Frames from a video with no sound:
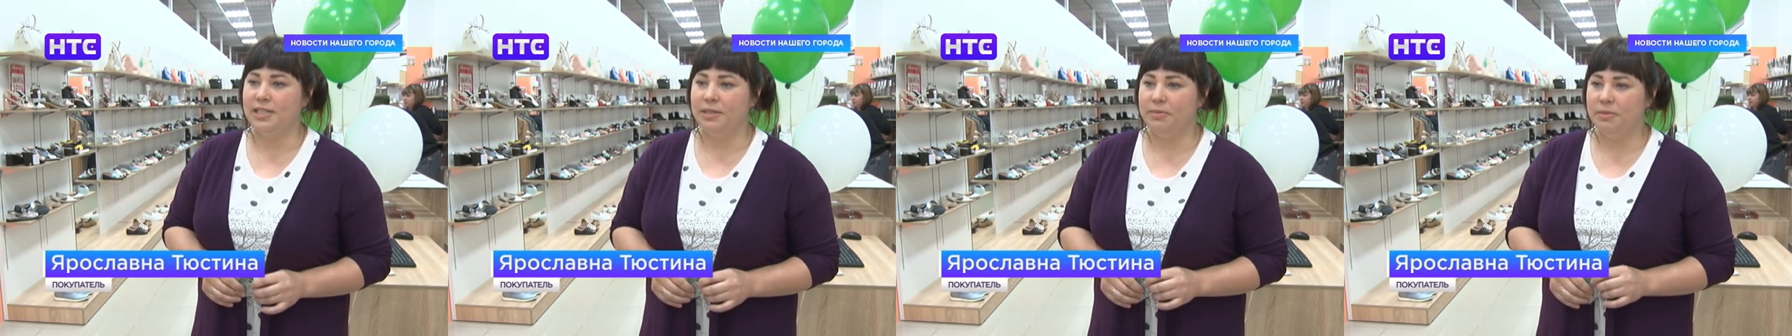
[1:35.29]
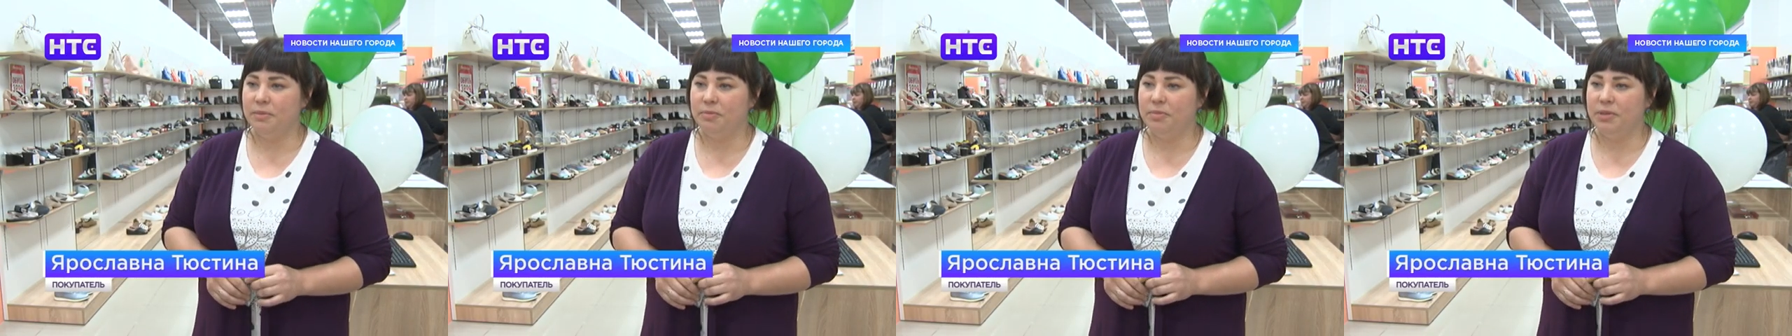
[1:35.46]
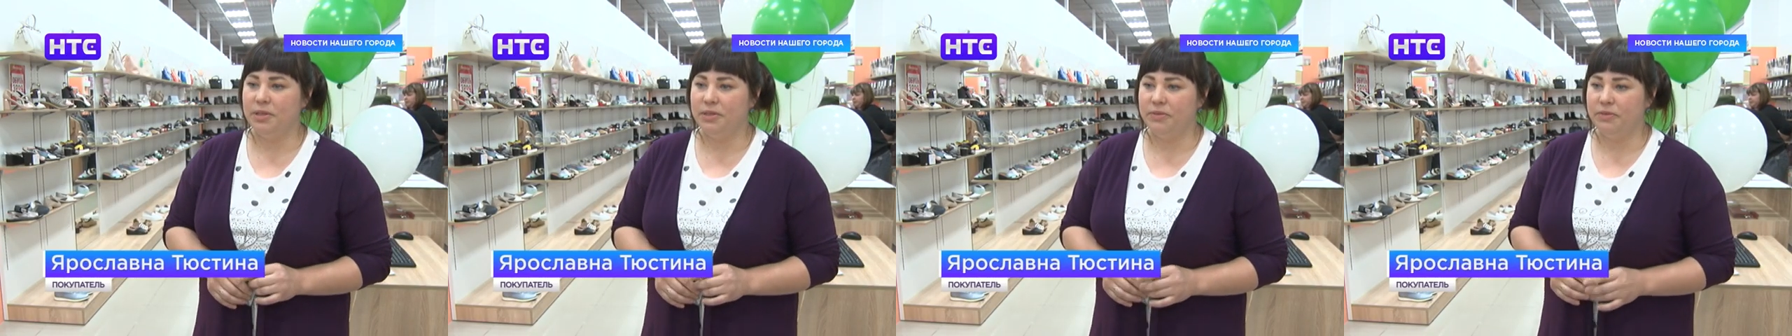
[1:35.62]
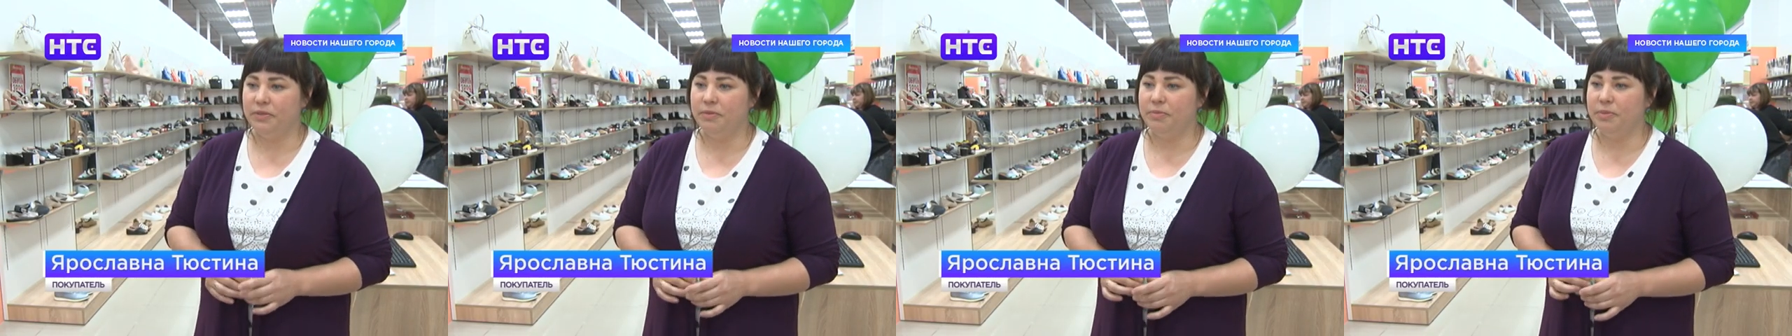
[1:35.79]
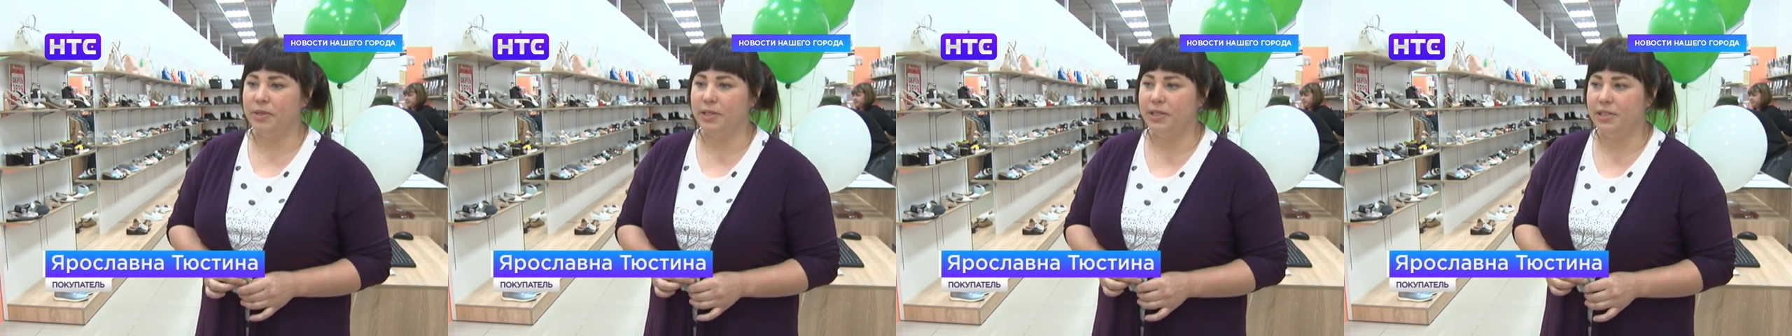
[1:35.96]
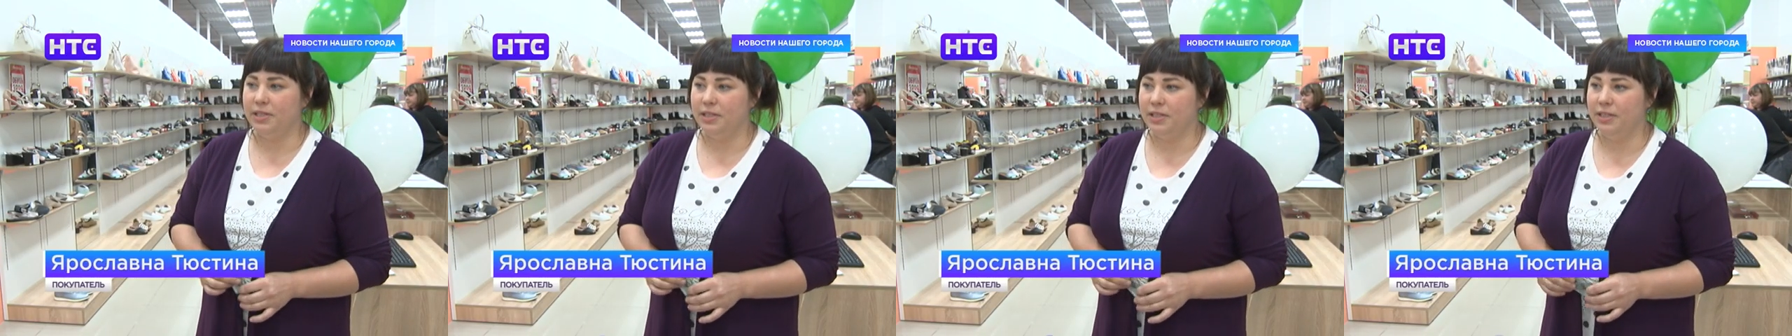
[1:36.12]
самый первый
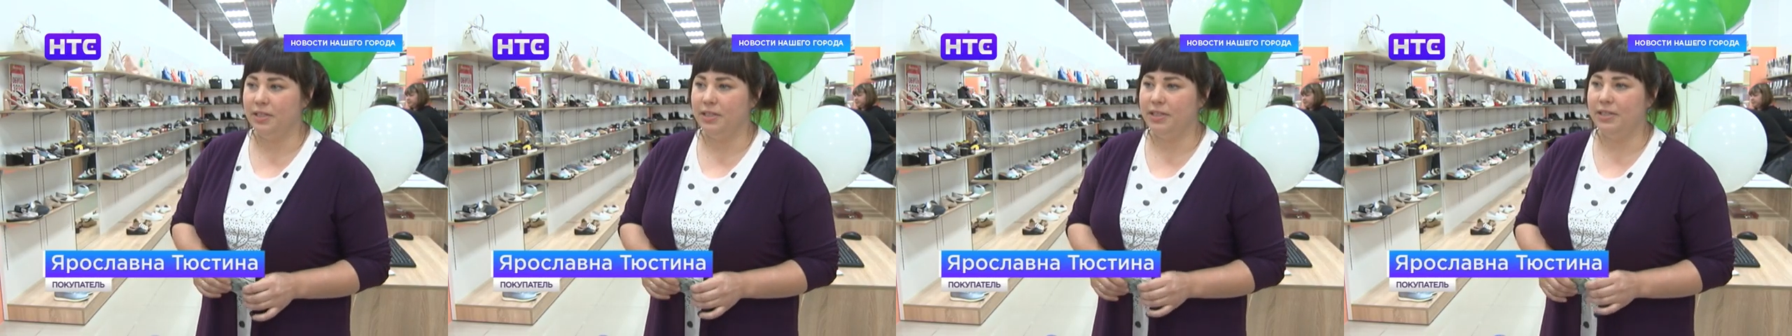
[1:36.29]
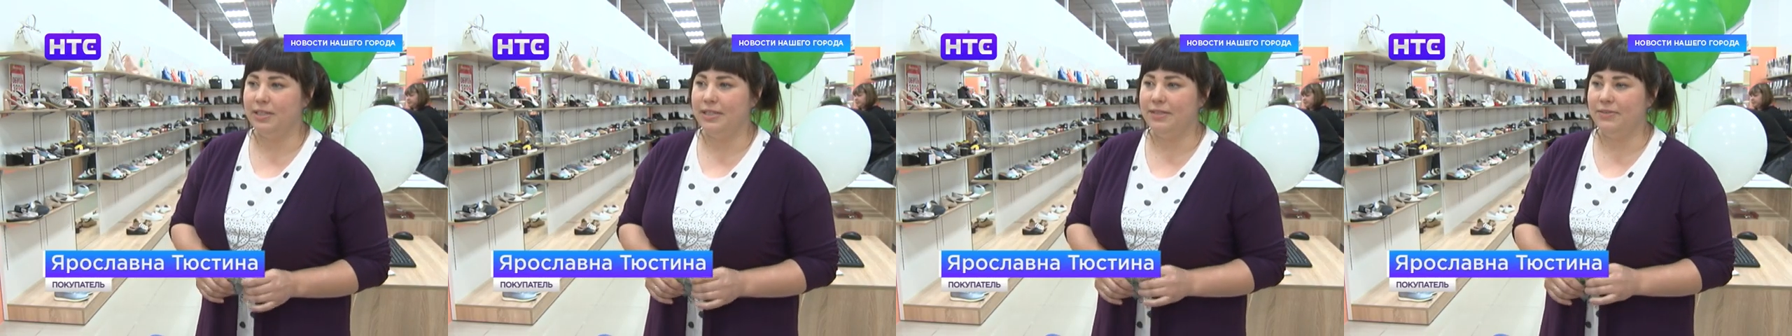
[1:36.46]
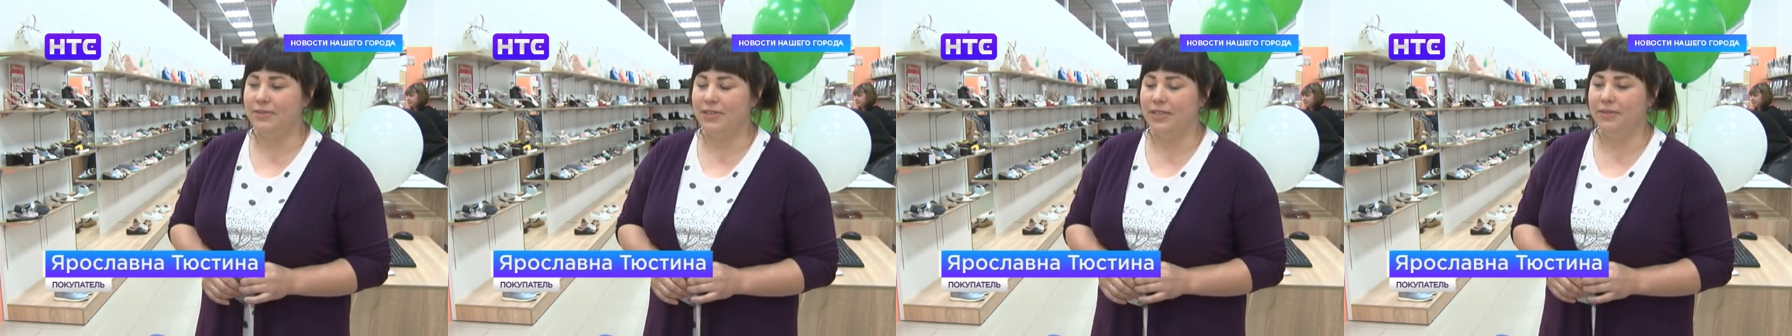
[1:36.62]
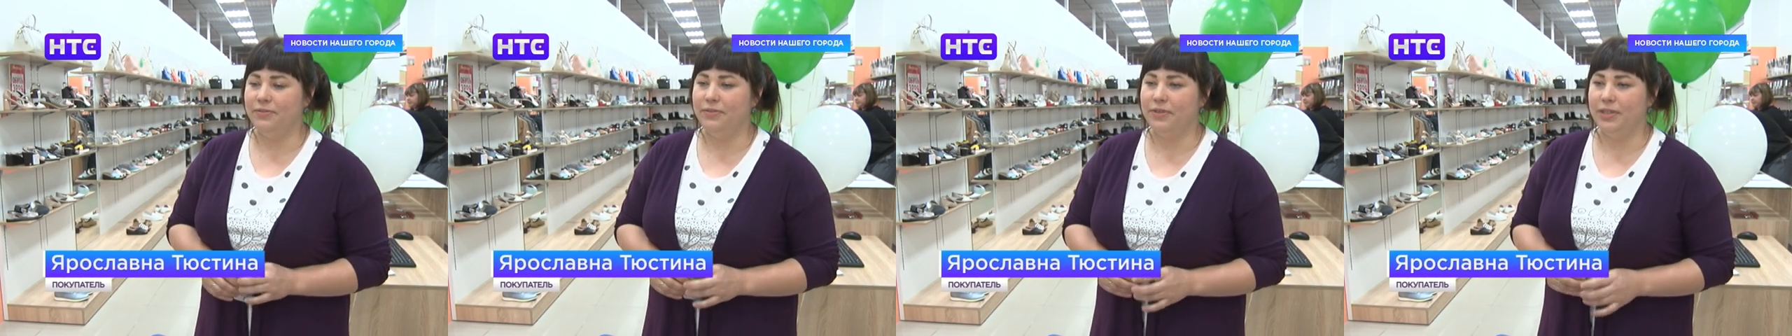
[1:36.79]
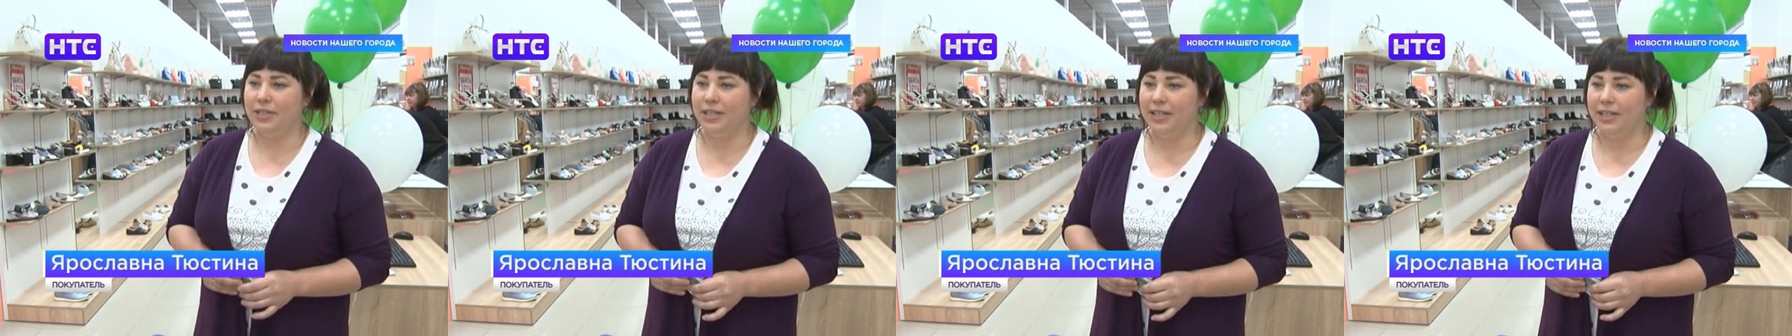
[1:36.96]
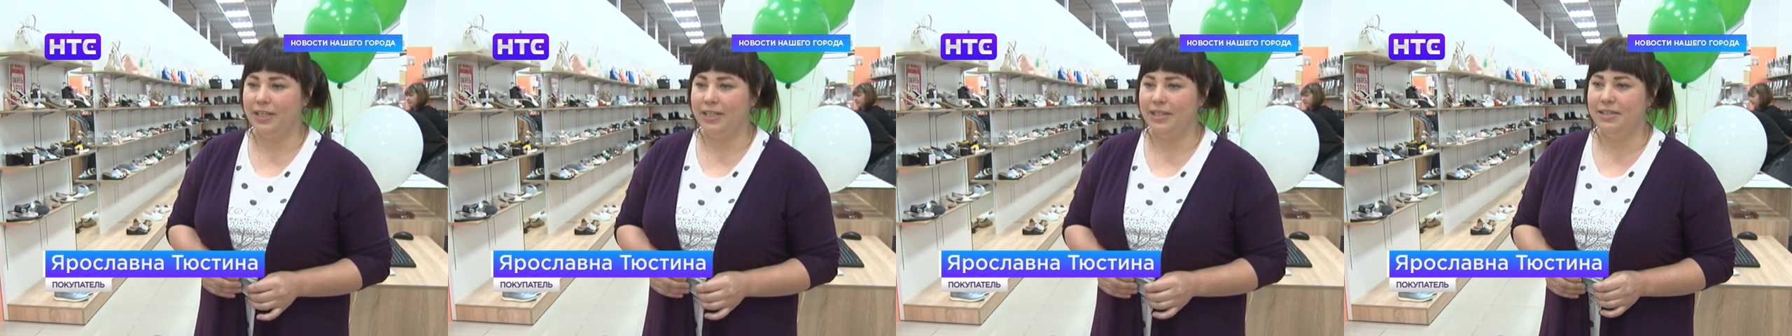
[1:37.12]
магазин из всей
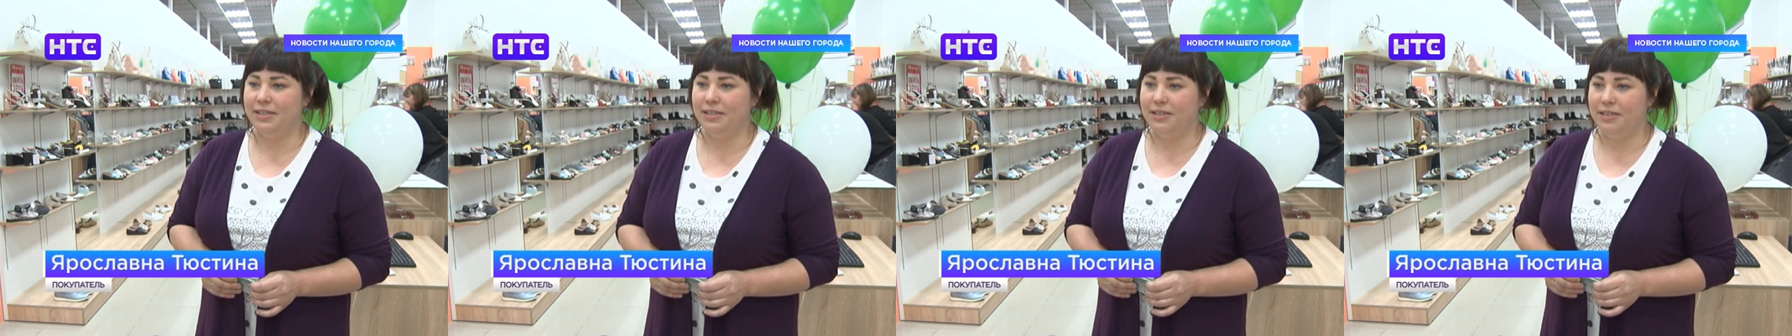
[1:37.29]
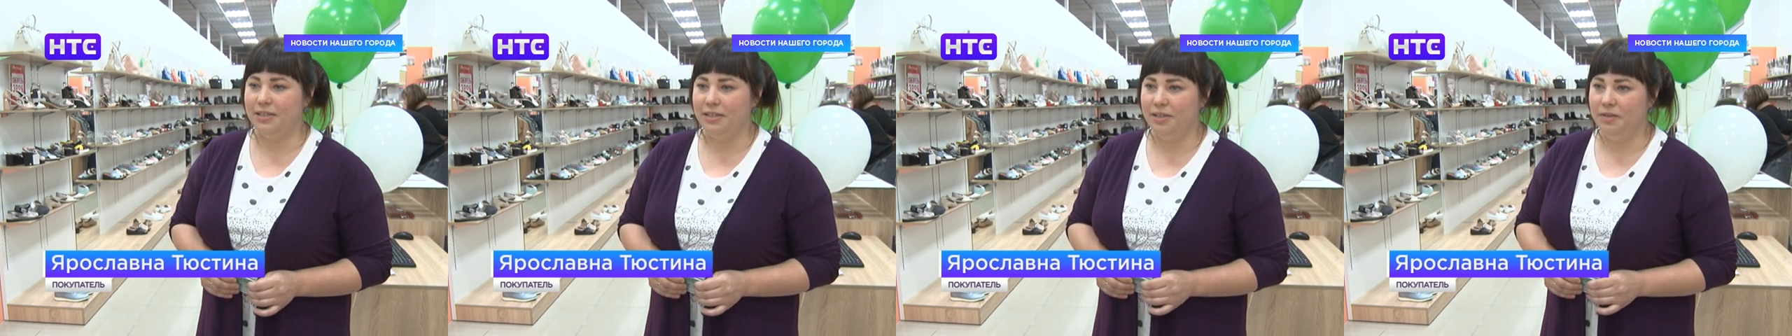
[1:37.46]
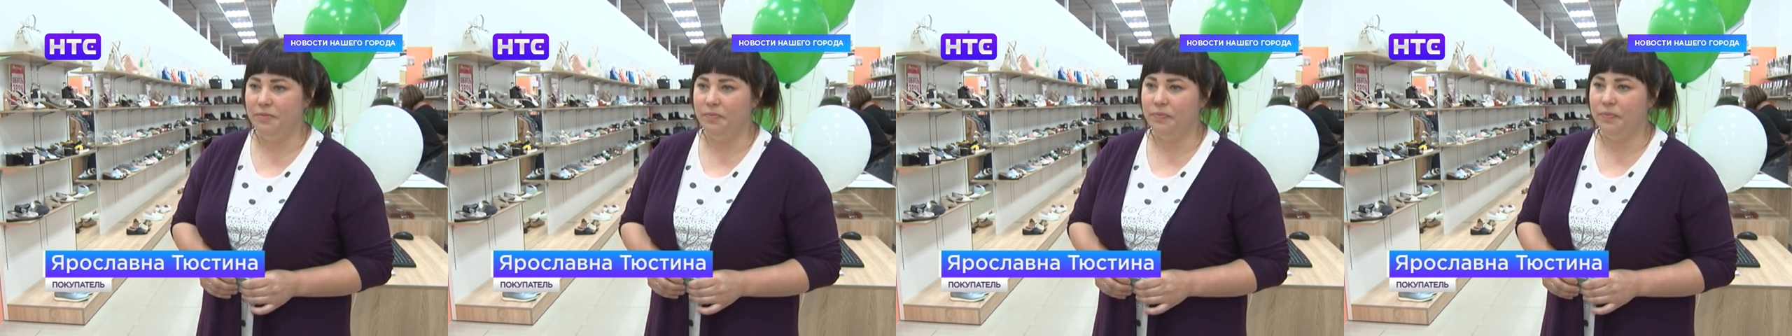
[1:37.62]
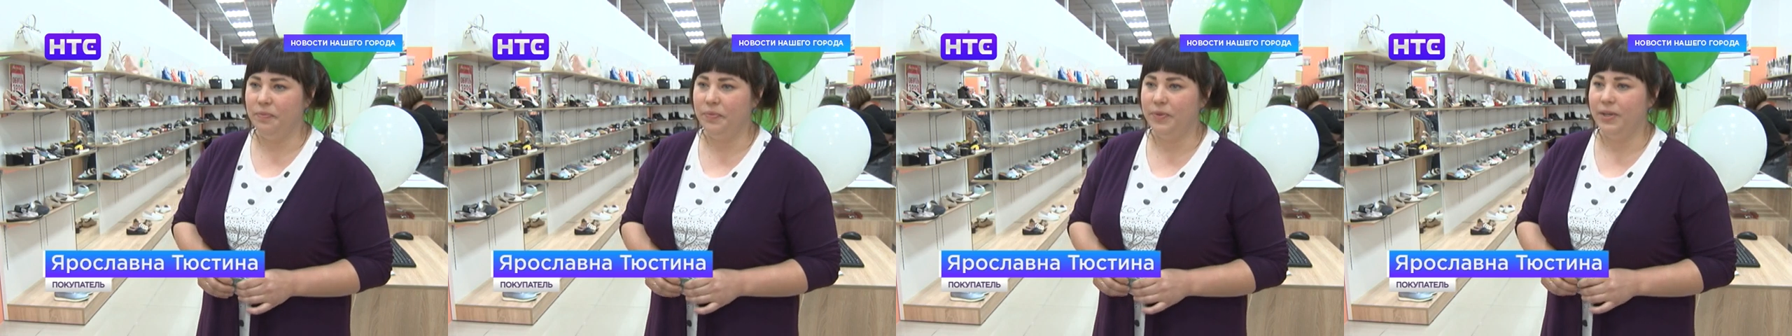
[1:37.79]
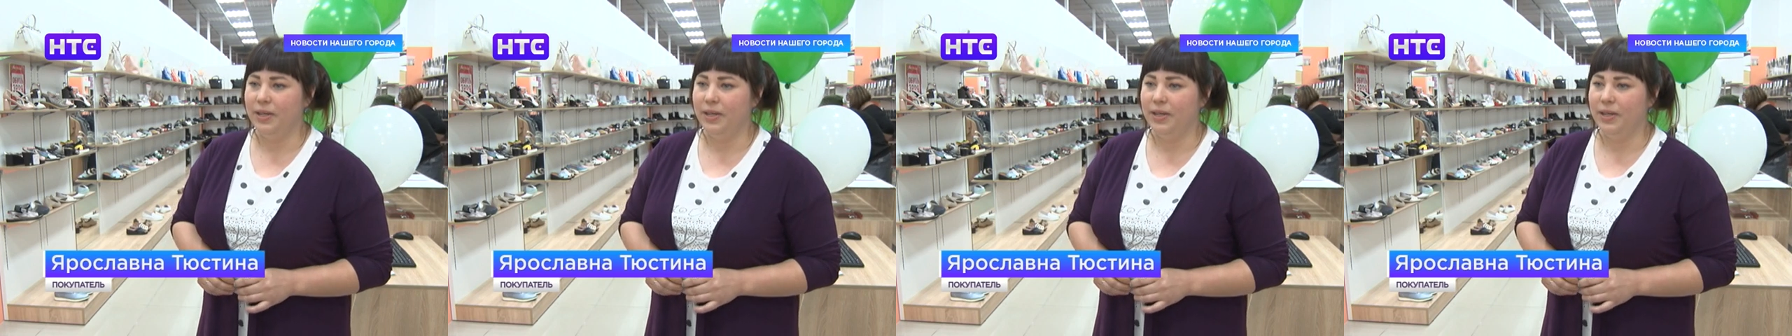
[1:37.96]
федеральной сети.